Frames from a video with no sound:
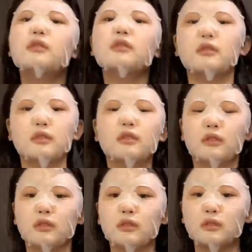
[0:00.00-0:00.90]
首と
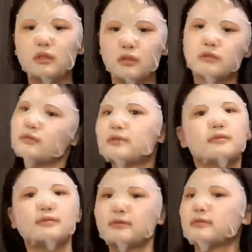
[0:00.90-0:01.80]
か鎖骨と
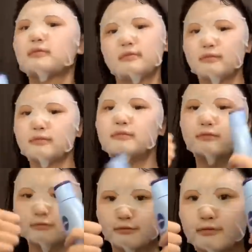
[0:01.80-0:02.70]
かを
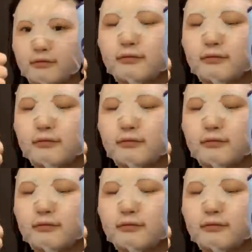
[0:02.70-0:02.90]
マッサージし